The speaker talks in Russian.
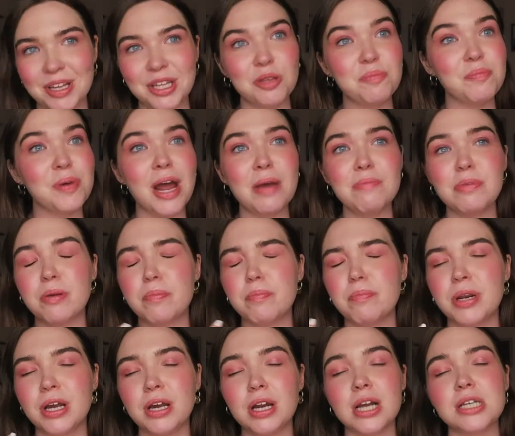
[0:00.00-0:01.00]
Этот праймер
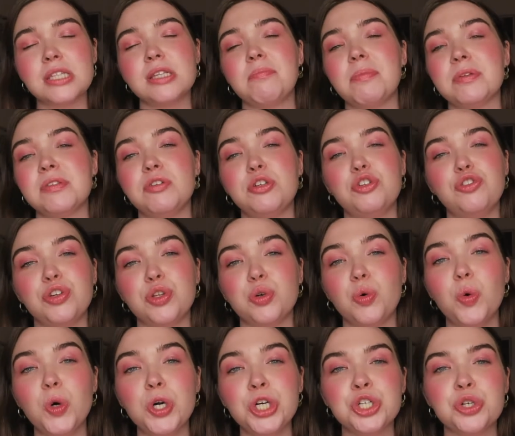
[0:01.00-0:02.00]
прекрасно подсвечивает
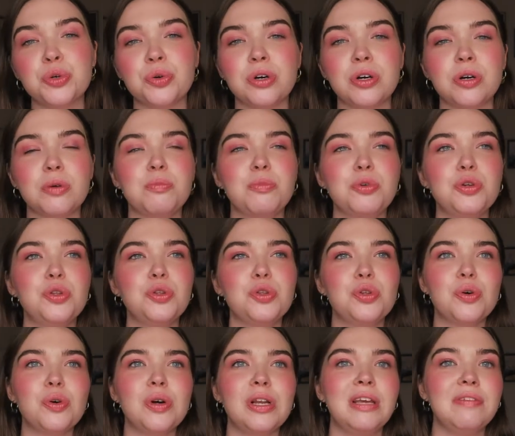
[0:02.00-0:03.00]
кожу, будь
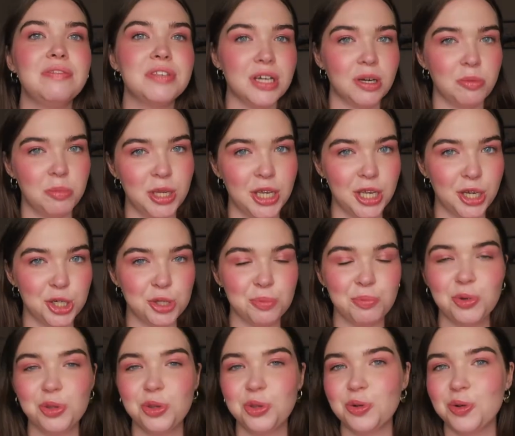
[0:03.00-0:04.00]
то лифтинг-макияж,
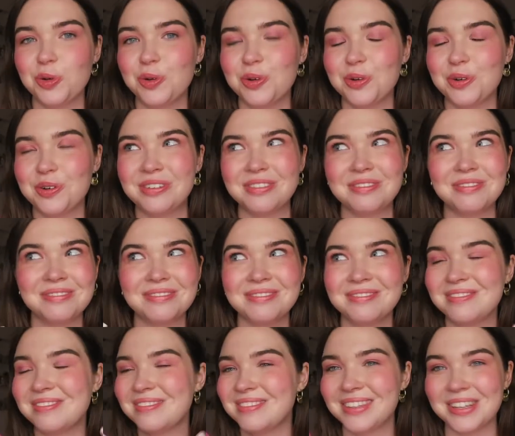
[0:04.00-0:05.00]
будь то
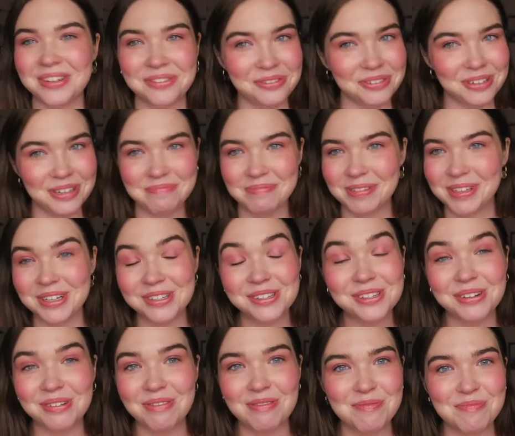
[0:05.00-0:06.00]
э, такой
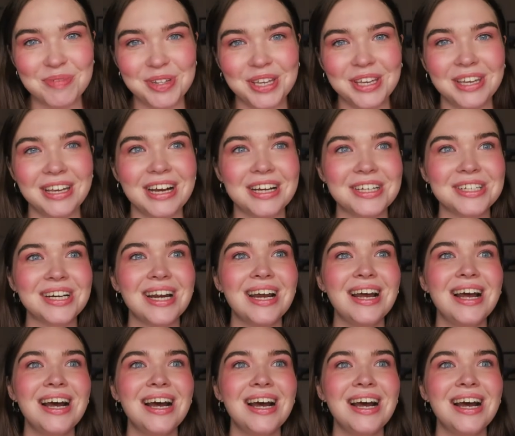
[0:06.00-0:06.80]
подростковый макияж.